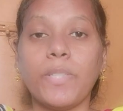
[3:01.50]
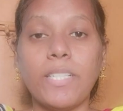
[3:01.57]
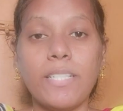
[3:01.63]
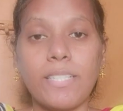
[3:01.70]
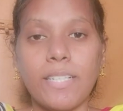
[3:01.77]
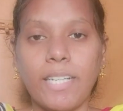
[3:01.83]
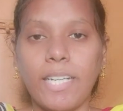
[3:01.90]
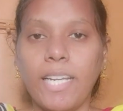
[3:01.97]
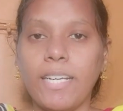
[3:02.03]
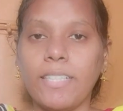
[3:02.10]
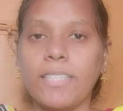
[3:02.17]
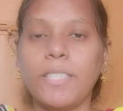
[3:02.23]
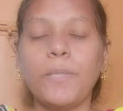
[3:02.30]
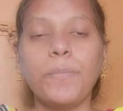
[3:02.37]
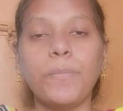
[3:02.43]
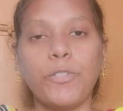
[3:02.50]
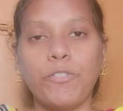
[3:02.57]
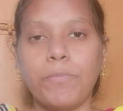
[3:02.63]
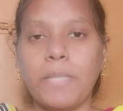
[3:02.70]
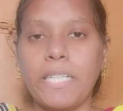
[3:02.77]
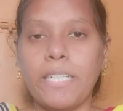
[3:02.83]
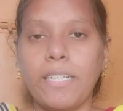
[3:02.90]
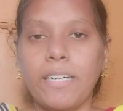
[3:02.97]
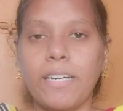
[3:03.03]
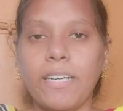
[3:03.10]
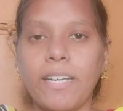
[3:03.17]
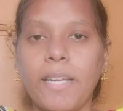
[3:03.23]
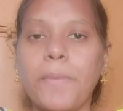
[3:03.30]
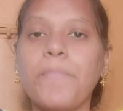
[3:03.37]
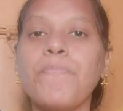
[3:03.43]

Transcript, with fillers: வந்து சரியாகுதுன்னு ப்ரூஃப் பண்ணியிருக்காங்க